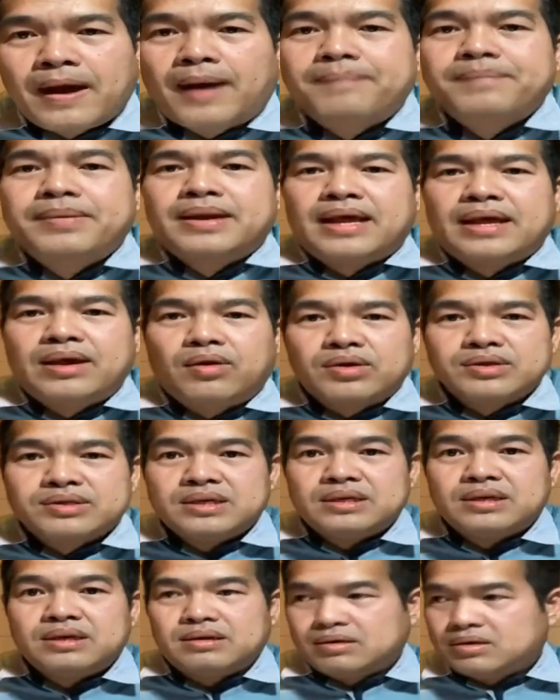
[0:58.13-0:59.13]
miền ấy
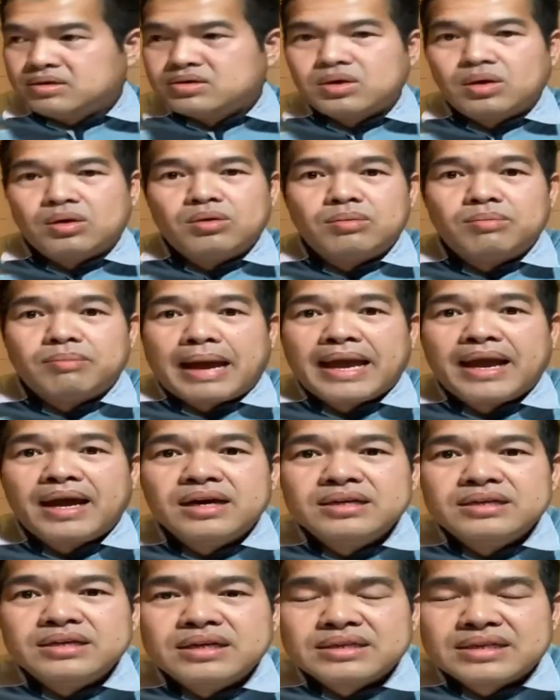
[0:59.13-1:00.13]
Rossi cho mai ở
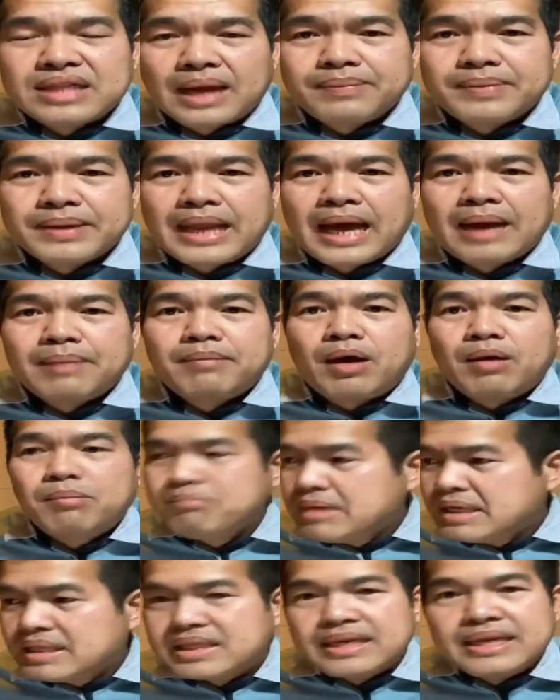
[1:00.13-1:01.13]
dương tăng bị đào mà
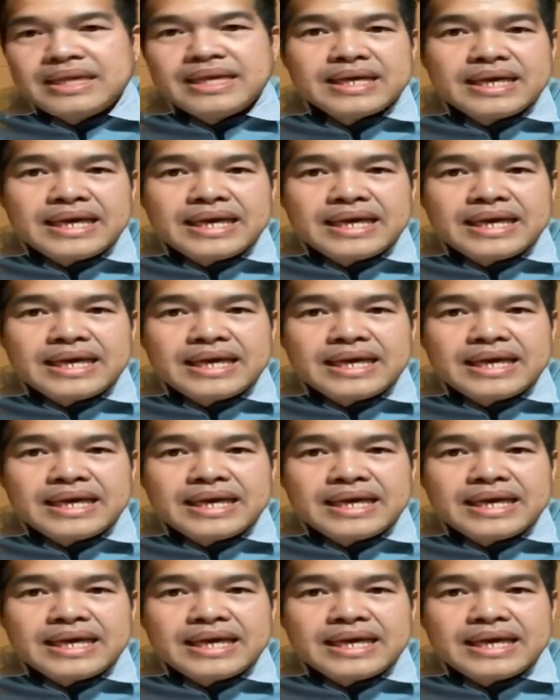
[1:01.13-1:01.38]
miên từ này